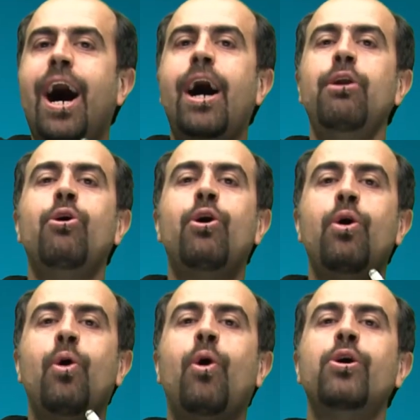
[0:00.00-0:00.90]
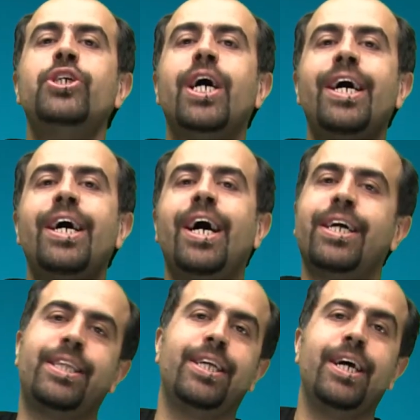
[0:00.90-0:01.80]
Alo Hoca
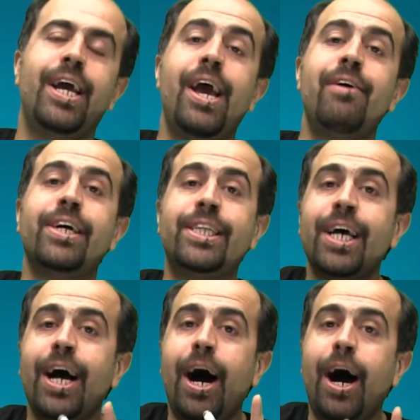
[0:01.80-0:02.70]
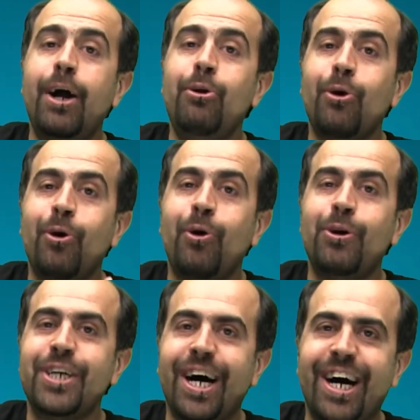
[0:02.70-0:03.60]
Hattı. Evet Alo
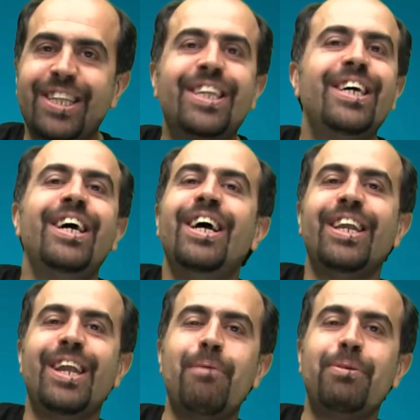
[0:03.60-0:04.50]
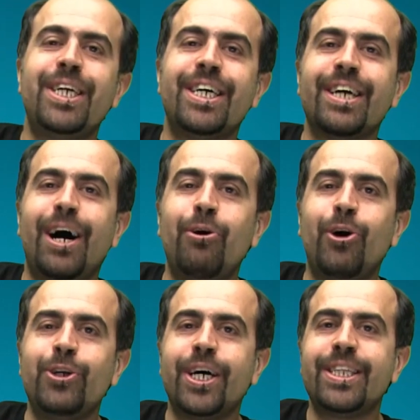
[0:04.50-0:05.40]
Hoca Hattı. Ne yapacağız? Alo
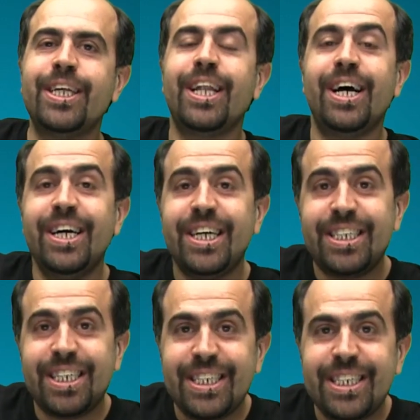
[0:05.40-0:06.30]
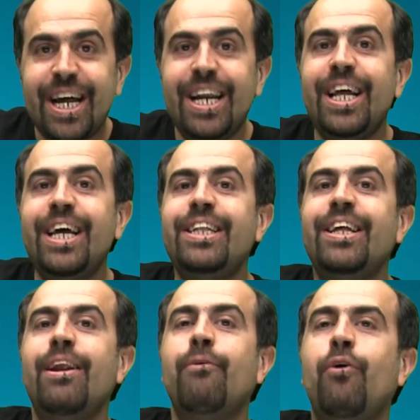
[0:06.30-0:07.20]
Hoca Hattı'nda sizlerle
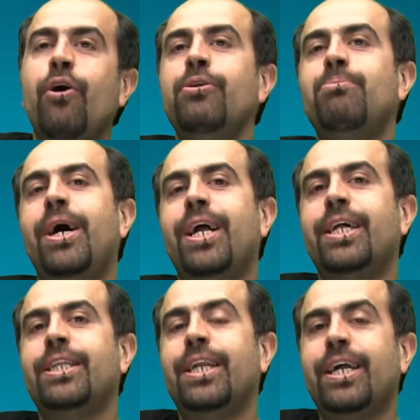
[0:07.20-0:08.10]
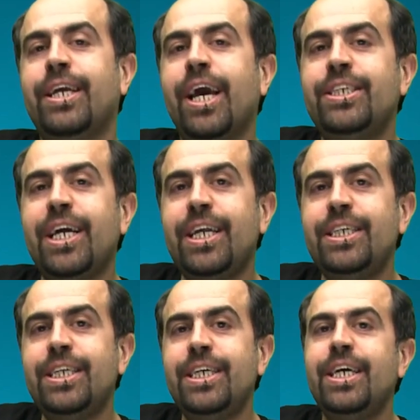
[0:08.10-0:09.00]
telefon bağlantıları
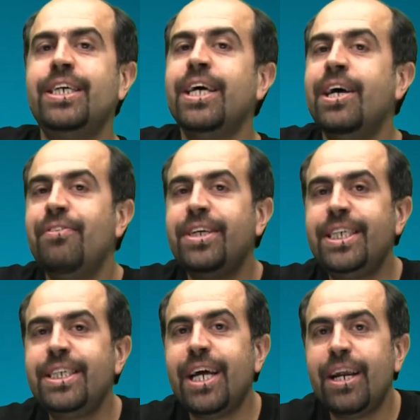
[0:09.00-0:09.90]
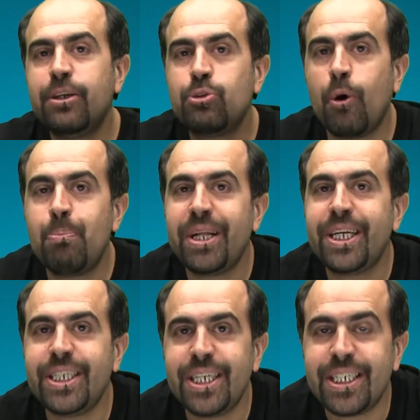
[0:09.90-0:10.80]
gerçekleştireceğiz ve sizlerle sohbet
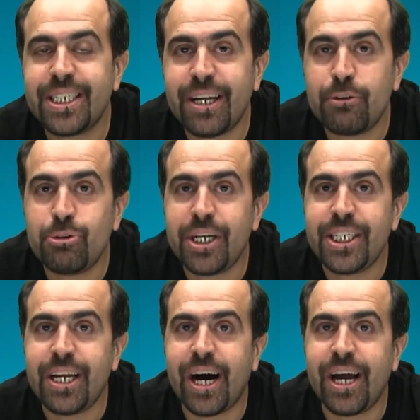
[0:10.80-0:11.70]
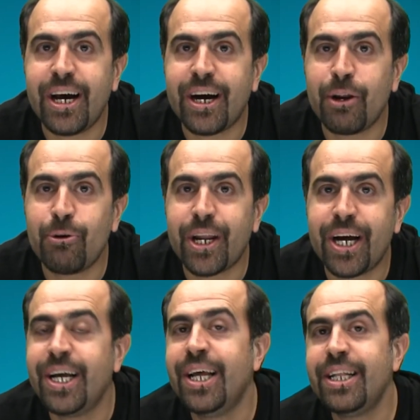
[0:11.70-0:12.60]
edeceğiz sınav süreciyle alakalı
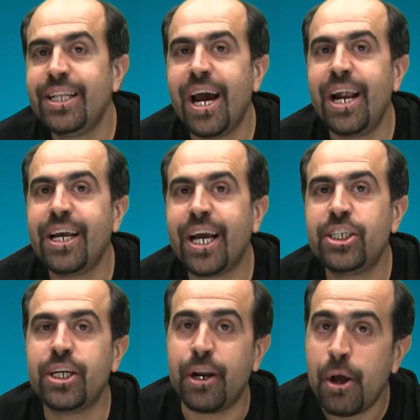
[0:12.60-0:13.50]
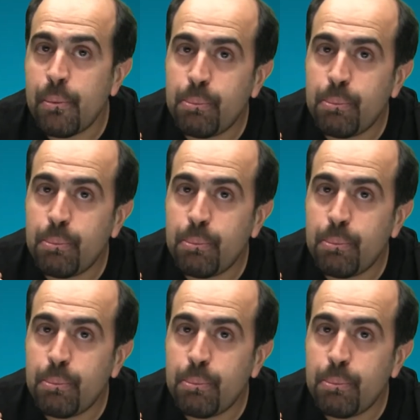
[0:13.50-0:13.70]
olarak değerli gençler.